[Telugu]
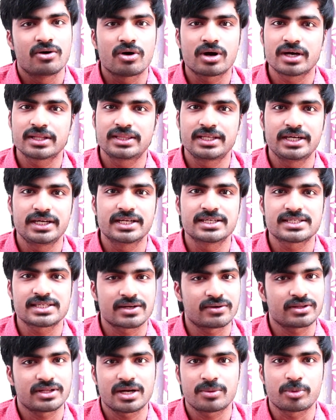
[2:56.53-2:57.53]
ఒక త్రీ డేస్
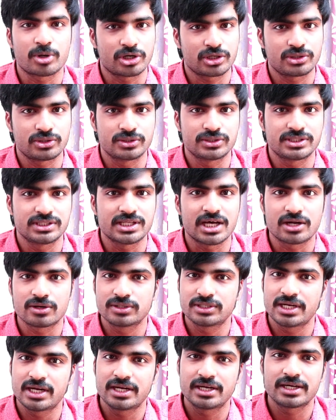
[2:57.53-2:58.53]
తర్వాత నా ప్రోడక్ట్ వచ్చింది ఆ
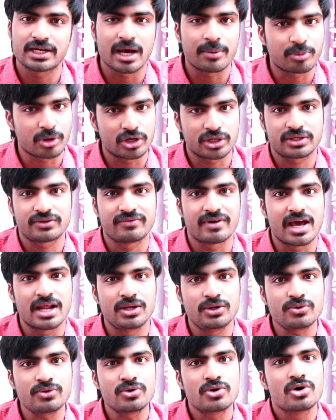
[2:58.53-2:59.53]
రోజు ఏంటంటే ఆ ప్రోడక్ట్
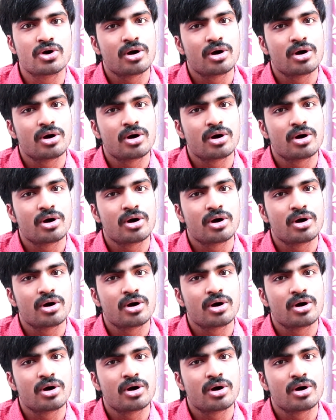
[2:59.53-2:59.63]
వాల్యూ